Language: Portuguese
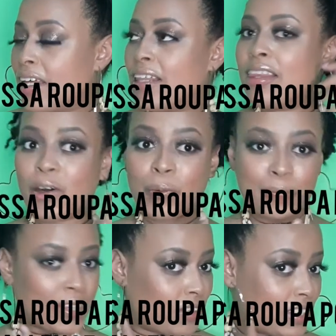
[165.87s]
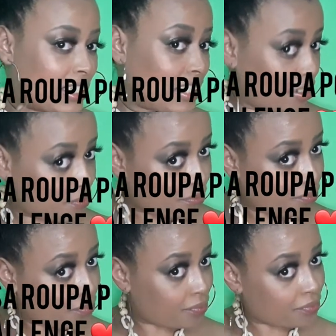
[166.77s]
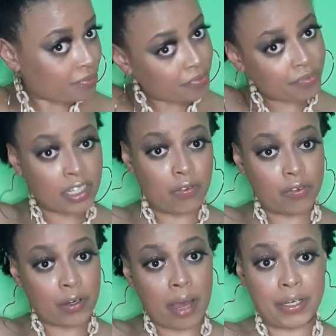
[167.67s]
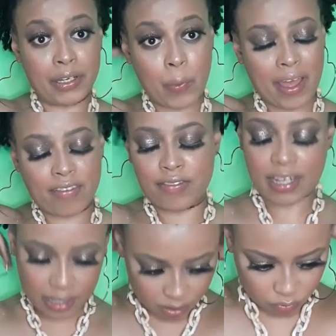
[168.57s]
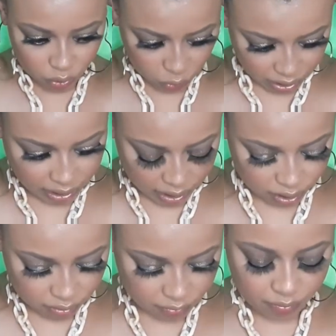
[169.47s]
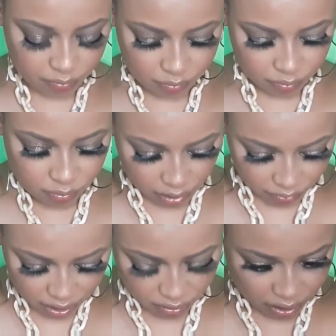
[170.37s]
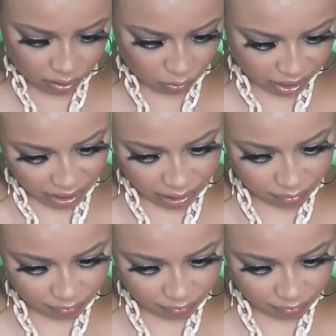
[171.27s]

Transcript: Então, assim, Eu vou ver amanhã como é que vai ficar e vou soltar ele. Pra vocês verem como é que tá.